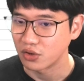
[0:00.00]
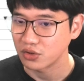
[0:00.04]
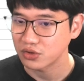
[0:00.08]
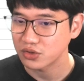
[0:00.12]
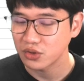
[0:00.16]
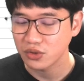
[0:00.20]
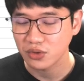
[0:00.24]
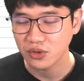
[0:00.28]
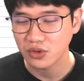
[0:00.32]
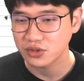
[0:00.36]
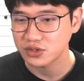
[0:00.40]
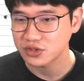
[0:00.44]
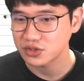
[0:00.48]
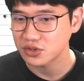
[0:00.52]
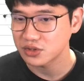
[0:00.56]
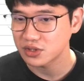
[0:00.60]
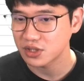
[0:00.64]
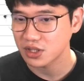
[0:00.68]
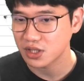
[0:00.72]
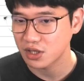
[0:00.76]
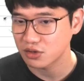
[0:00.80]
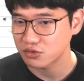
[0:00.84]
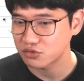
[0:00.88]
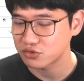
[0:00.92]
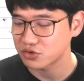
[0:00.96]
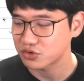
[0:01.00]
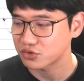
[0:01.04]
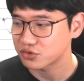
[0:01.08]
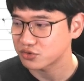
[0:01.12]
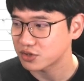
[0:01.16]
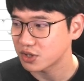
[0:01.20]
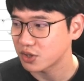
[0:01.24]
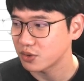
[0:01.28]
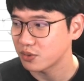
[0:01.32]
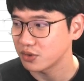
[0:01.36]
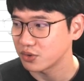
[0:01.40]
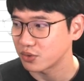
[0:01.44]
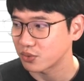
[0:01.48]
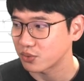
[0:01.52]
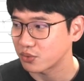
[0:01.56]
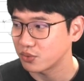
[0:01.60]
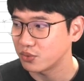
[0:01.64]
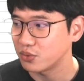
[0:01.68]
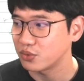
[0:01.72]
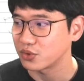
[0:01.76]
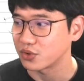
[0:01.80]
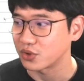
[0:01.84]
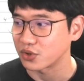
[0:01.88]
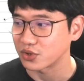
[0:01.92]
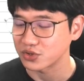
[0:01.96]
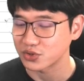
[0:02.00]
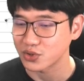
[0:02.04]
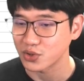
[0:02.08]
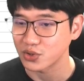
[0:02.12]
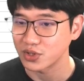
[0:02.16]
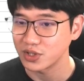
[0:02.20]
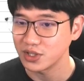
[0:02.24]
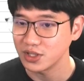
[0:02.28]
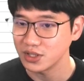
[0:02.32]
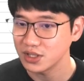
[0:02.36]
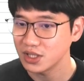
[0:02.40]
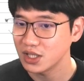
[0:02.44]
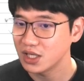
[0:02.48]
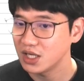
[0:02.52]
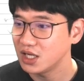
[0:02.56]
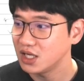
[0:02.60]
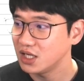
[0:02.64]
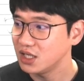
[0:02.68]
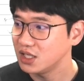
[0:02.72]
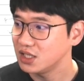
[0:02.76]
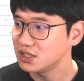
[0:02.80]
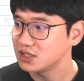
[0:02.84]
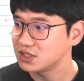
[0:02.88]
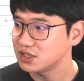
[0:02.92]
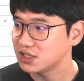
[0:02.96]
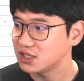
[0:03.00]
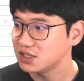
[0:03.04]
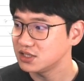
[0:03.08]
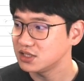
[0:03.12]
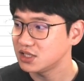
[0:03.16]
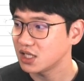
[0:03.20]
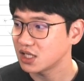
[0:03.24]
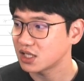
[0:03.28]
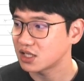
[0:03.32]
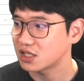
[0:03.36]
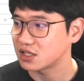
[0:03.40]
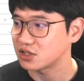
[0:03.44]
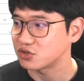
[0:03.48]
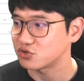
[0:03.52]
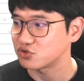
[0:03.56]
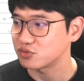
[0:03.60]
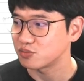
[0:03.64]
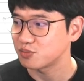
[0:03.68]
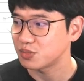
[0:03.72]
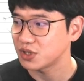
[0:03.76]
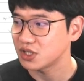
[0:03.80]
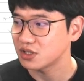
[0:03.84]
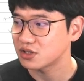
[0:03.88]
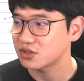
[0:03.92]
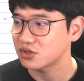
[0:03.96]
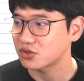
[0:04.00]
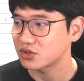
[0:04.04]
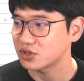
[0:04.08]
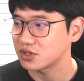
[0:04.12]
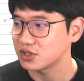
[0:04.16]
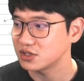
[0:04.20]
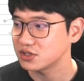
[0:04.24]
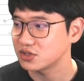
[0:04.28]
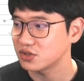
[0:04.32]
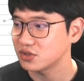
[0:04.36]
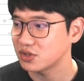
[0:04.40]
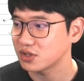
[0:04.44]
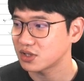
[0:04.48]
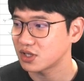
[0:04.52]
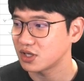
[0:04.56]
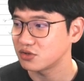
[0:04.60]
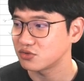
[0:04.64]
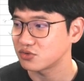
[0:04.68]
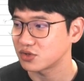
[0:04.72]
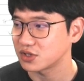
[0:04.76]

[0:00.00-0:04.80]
어떤 거를 선택해 주셔도 상관없고 여기서는 셀 색 기준 필터를 선택해